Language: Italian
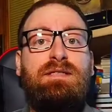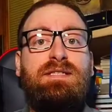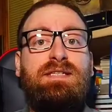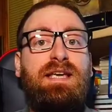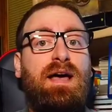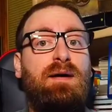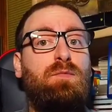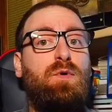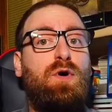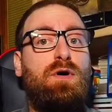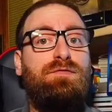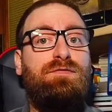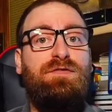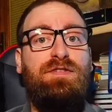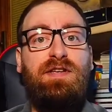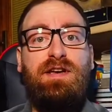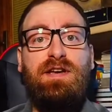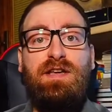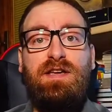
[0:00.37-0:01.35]
Siamo a
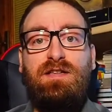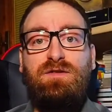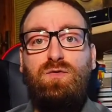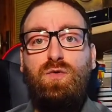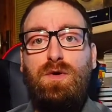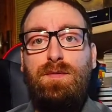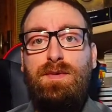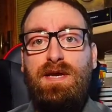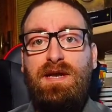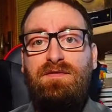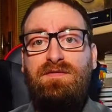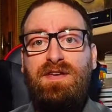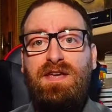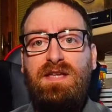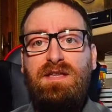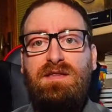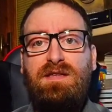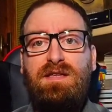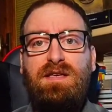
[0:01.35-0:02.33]
fine
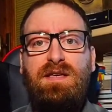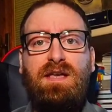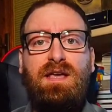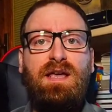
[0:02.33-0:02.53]
2020